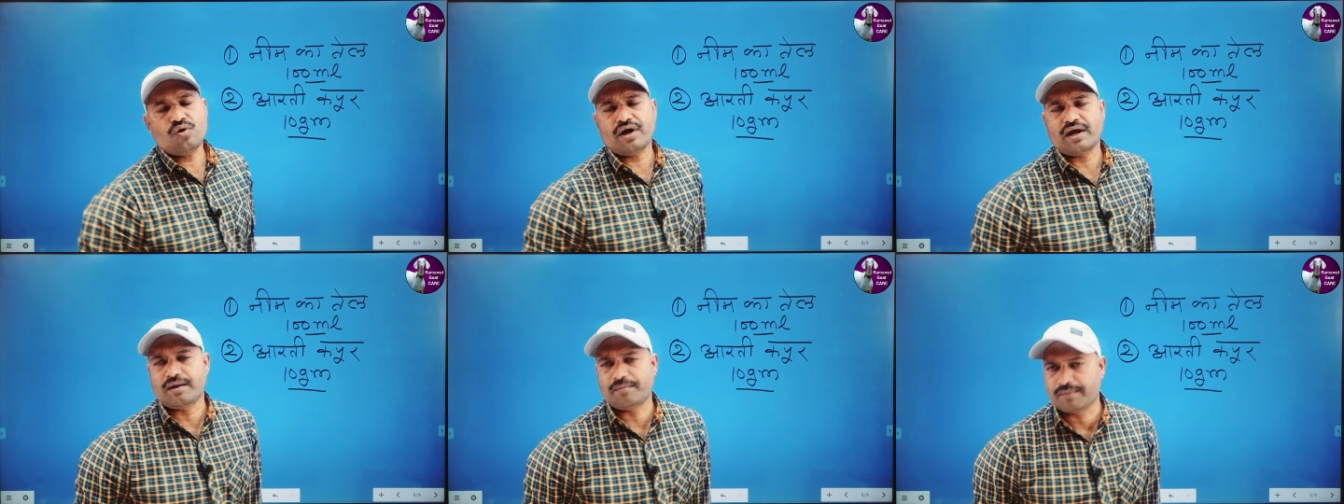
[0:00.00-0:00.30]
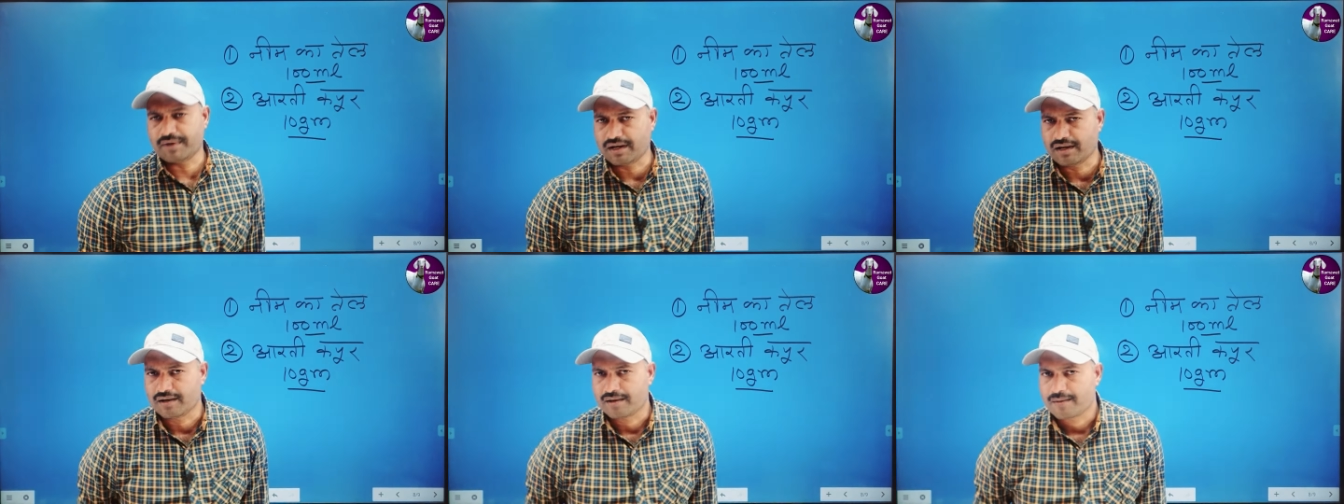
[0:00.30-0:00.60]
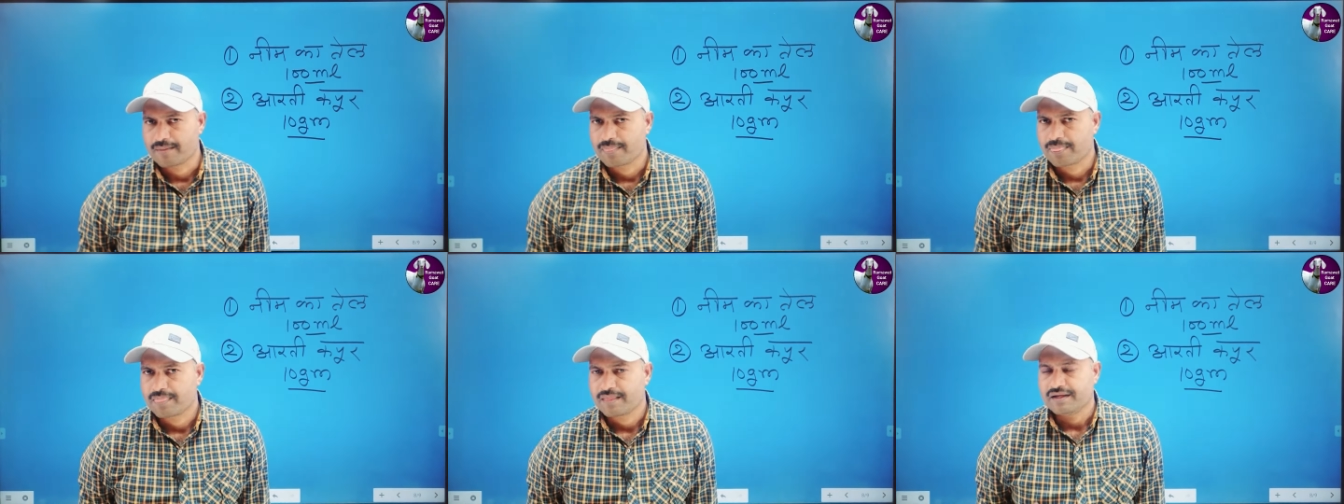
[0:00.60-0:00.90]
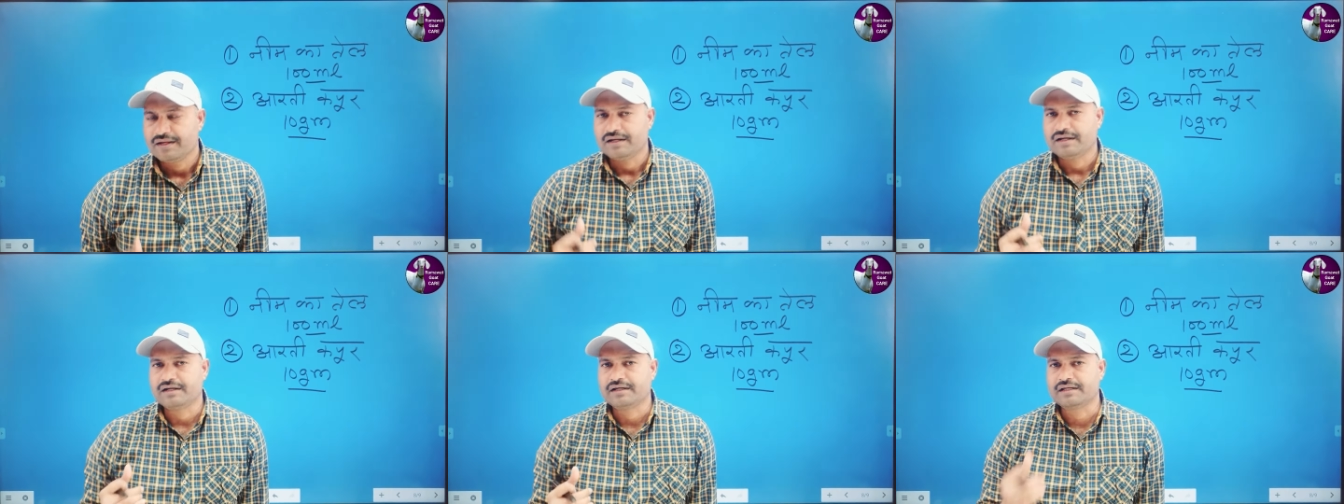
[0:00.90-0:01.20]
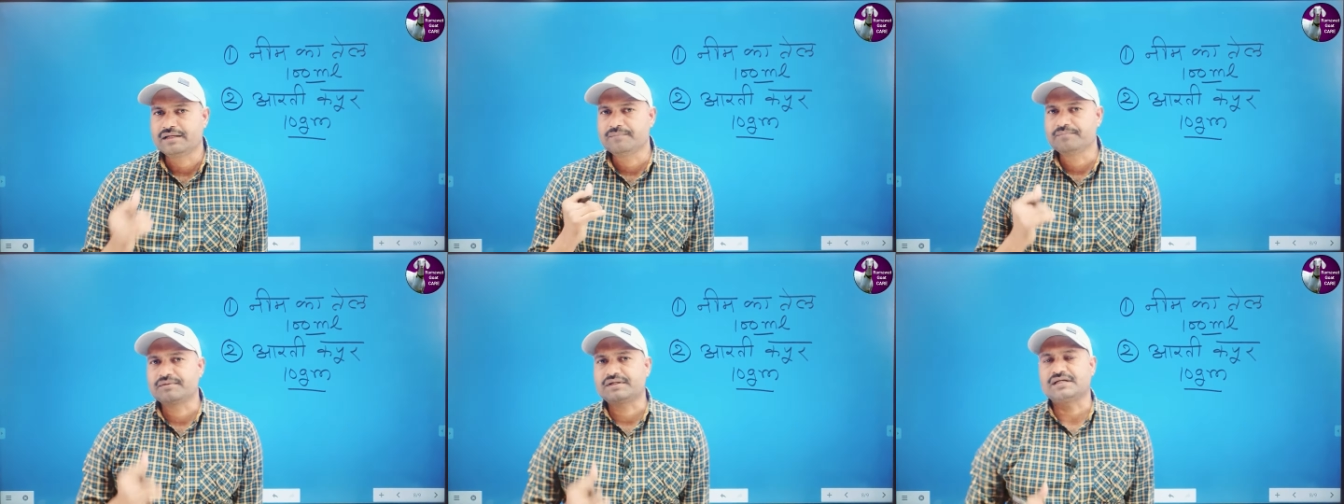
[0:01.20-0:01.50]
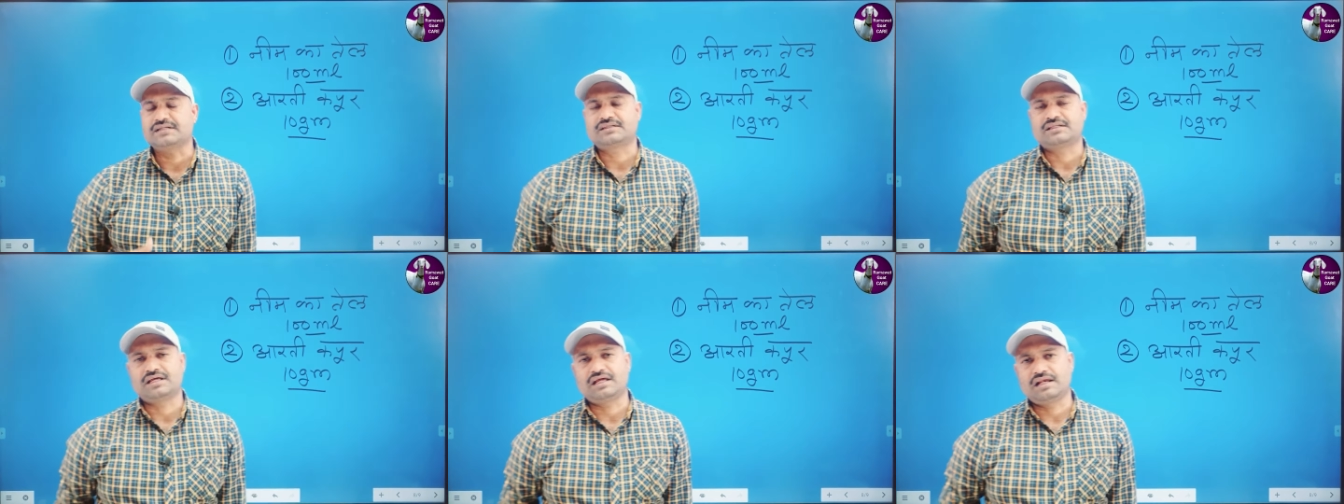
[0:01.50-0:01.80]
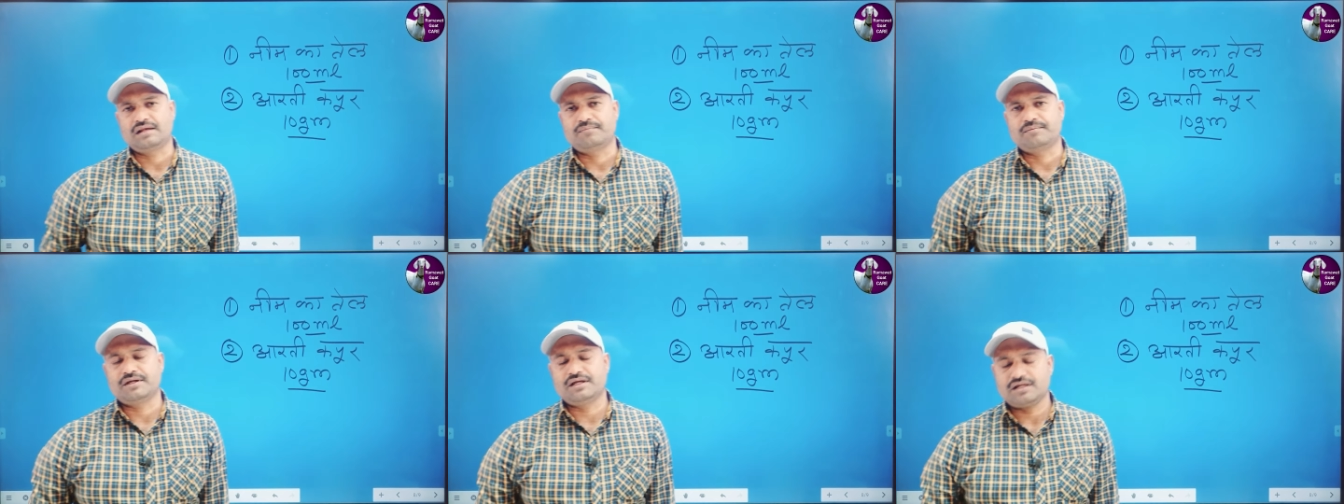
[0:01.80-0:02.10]
एम नीम के
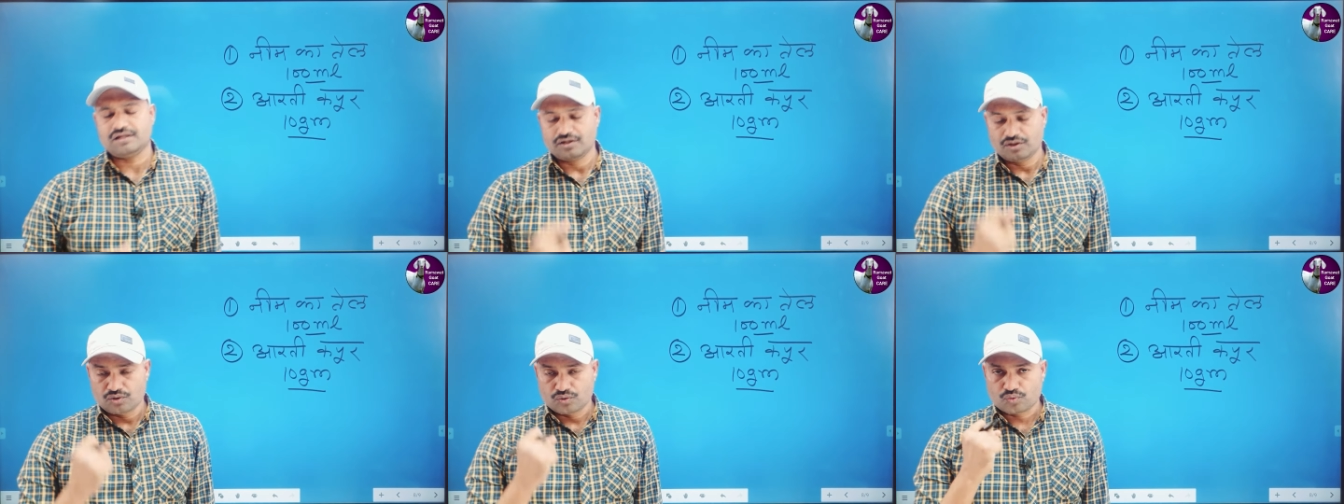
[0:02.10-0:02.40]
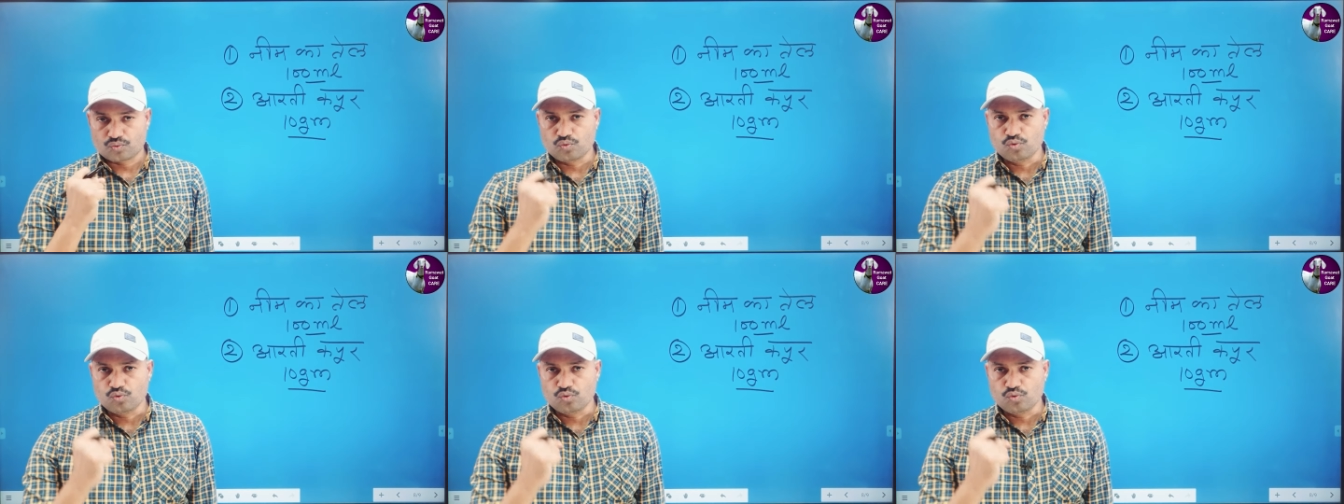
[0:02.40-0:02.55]
तेल में